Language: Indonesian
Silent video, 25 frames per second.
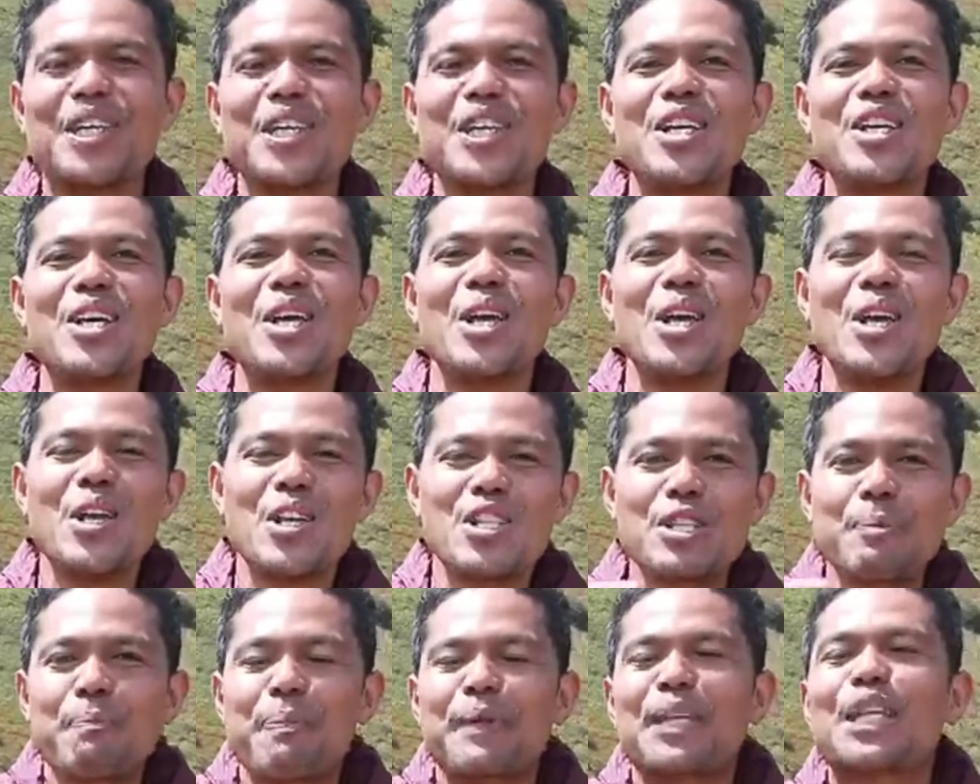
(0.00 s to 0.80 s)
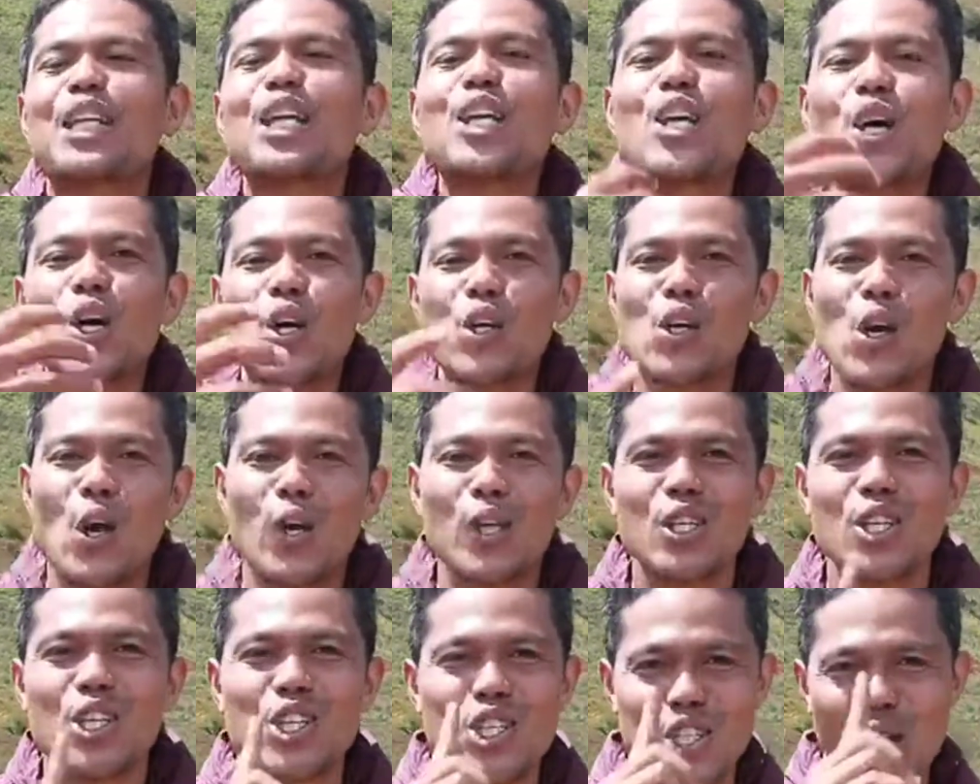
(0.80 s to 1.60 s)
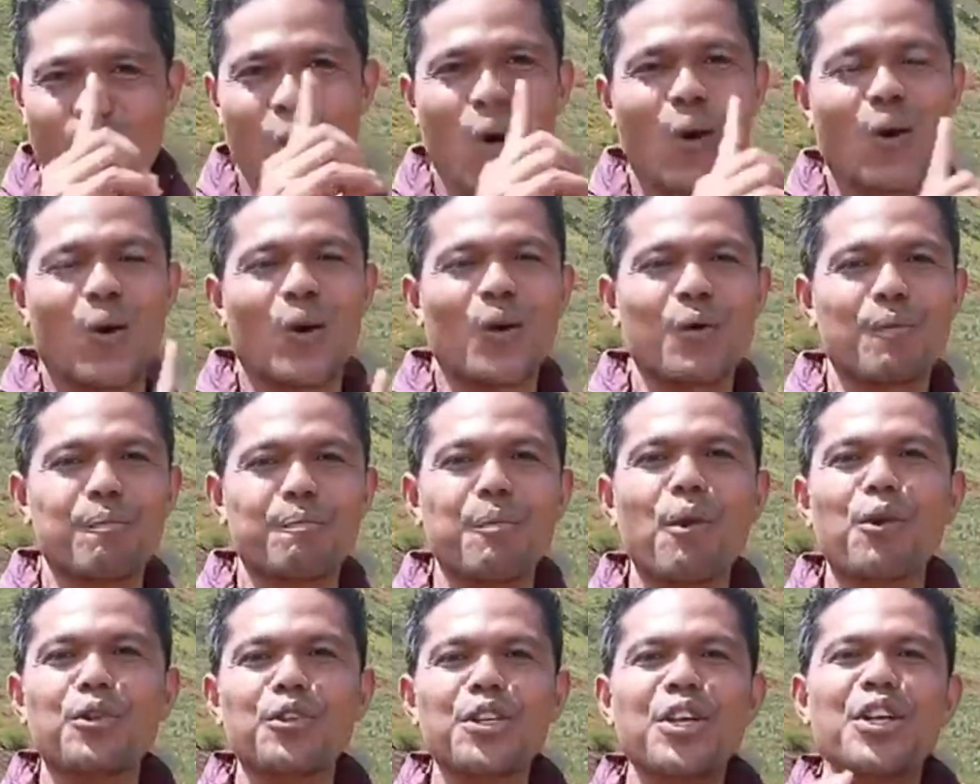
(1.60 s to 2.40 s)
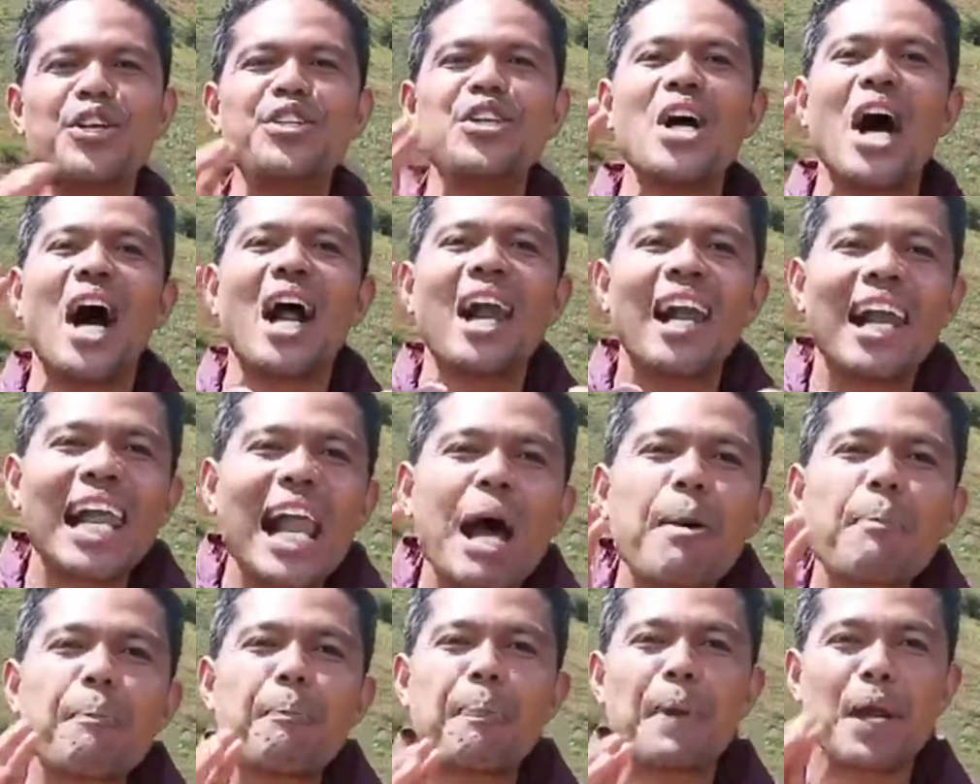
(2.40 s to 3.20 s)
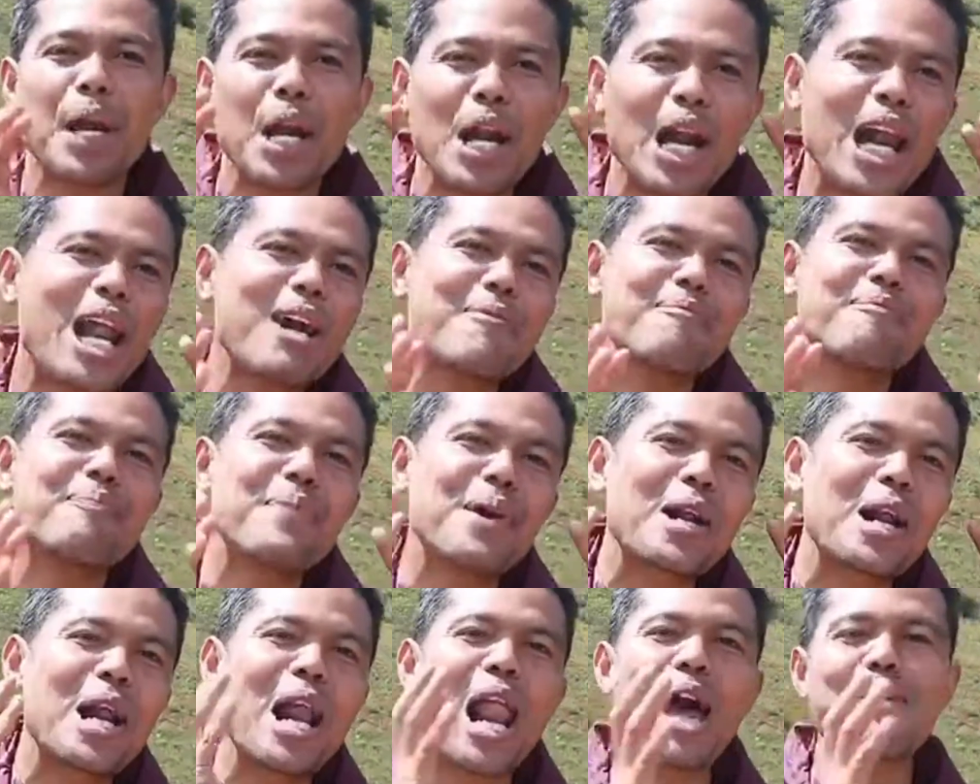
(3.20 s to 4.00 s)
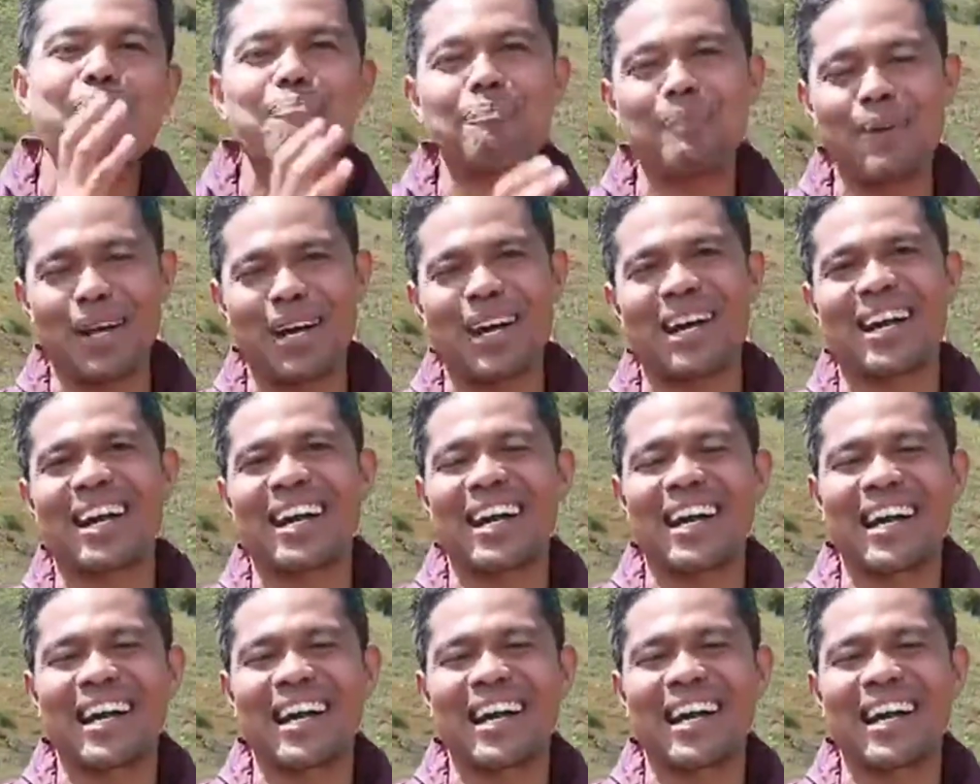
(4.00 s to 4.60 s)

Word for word: ini seperti keroncong bunyinya, lapar, lapar, lapar.